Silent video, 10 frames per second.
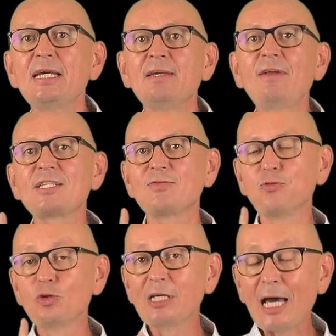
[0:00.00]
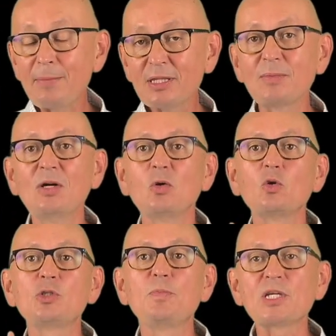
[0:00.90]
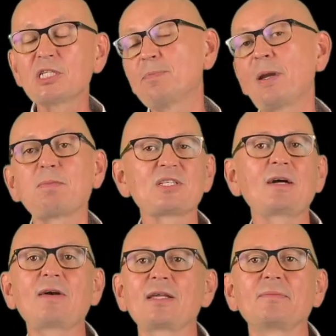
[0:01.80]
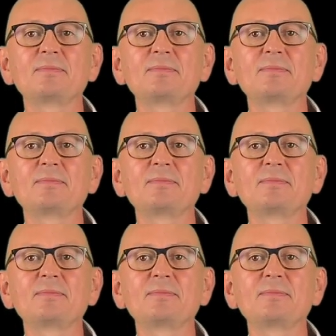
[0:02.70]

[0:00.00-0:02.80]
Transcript: является фундаментом успешных преобразований.